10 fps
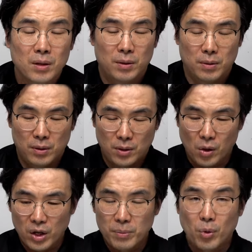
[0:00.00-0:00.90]

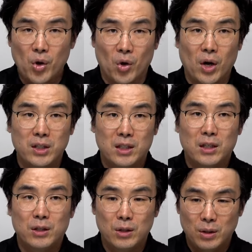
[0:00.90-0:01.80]
거의 뭐 여러
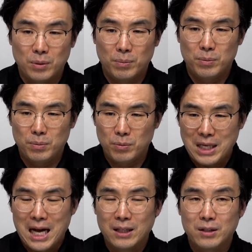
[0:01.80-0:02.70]
가지
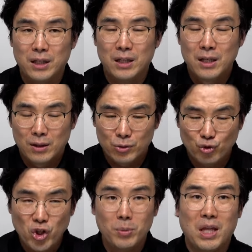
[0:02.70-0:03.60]
상황들이
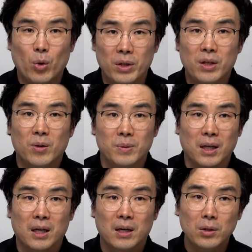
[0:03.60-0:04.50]
수렴이 되고 있는 겁니다.
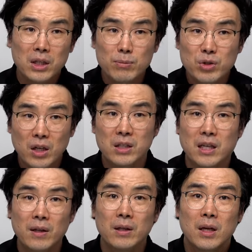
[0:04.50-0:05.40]
그래서 이 문제는
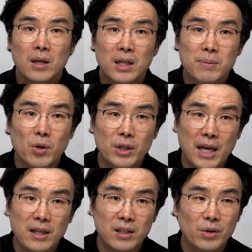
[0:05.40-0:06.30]
이제 김건희
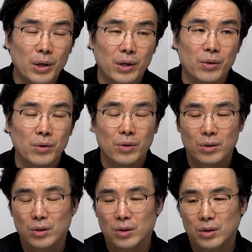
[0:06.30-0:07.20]
게이트인 거예요.
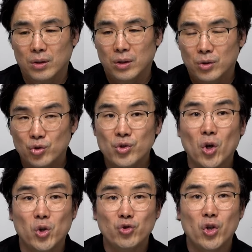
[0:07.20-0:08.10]
윤석열도
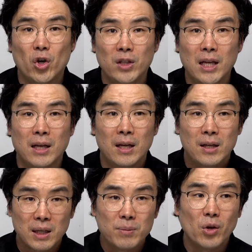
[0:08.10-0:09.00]
윤석열인데
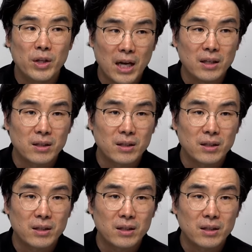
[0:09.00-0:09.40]
김건희 게이트.